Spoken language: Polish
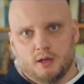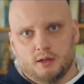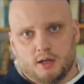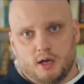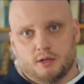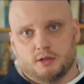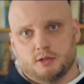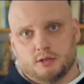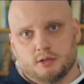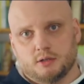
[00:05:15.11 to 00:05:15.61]

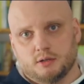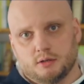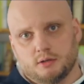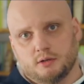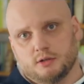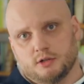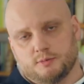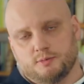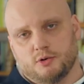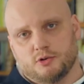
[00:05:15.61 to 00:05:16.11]
Nasz
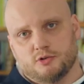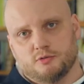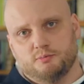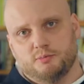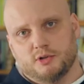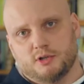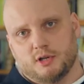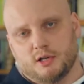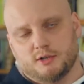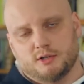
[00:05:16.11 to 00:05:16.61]
sposób
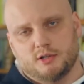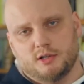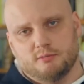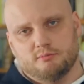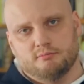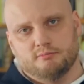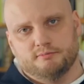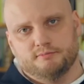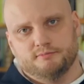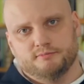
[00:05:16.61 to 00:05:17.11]
bycia z
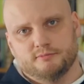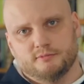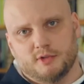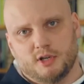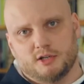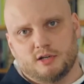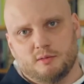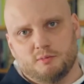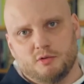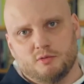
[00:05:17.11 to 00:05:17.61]
Nim,
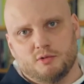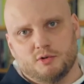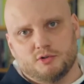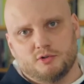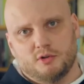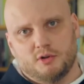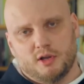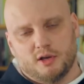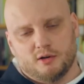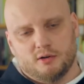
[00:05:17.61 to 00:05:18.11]
nasza miłość
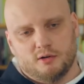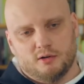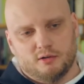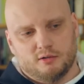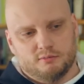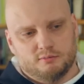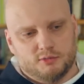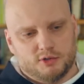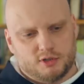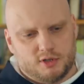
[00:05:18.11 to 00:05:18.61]
do
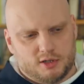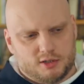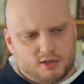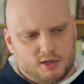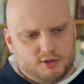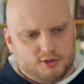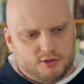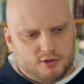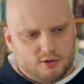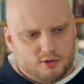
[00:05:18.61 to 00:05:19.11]
Niego, myślę,
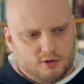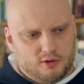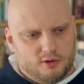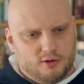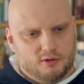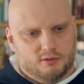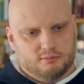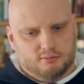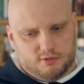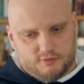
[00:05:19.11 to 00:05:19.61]
często
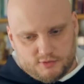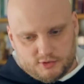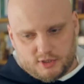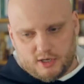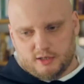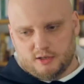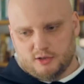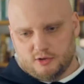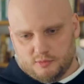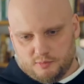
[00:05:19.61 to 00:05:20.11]
go
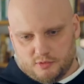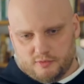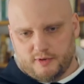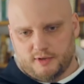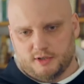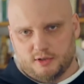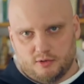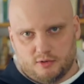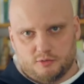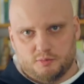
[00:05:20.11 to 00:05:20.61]
zwyczajnie
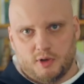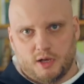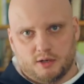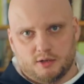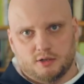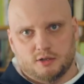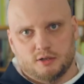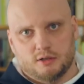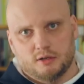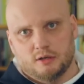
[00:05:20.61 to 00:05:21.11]
doprowadza do
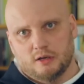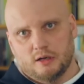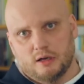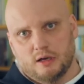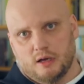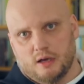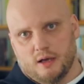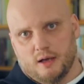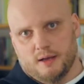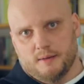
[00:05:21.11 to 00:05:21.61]
śmierci.
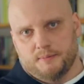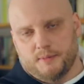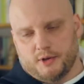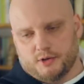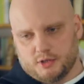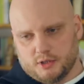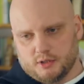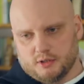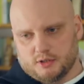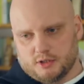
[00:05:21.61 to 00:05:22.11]

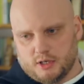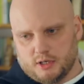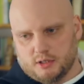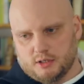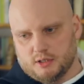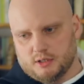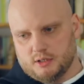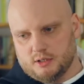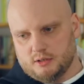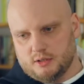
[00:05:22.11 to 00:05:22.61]
Nasze
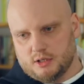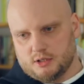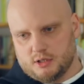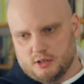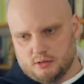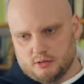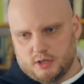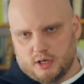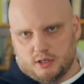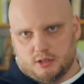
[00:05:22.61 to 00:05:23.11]
grzechy, nasze
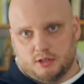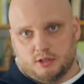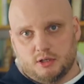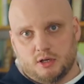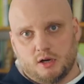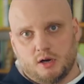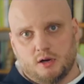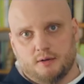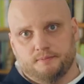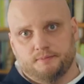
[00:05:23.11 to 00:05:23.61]

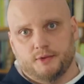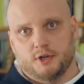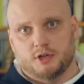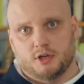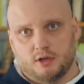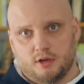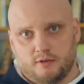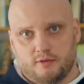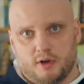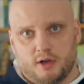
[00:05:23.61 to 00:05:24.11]
odejścia,
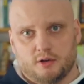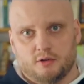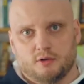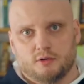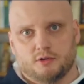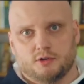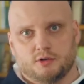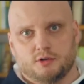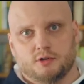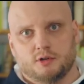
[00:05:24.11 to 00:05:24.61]
nasza
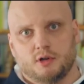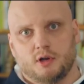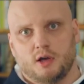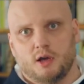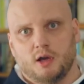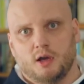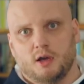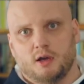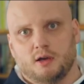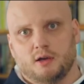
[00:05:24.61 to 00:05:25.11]
niewierność,
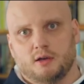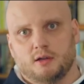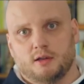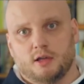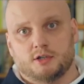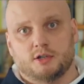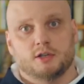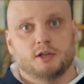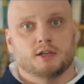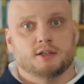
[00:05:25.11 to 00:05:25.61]
e,
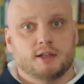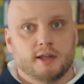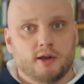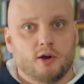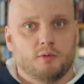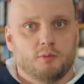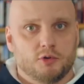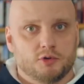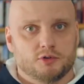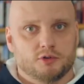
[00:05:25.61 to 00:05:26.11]
nasza
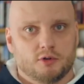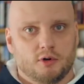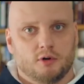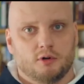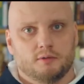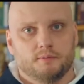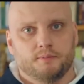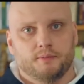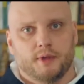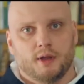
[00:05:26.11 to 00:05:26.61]
nieznajomość
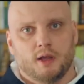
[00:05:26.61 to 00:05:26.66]
Go,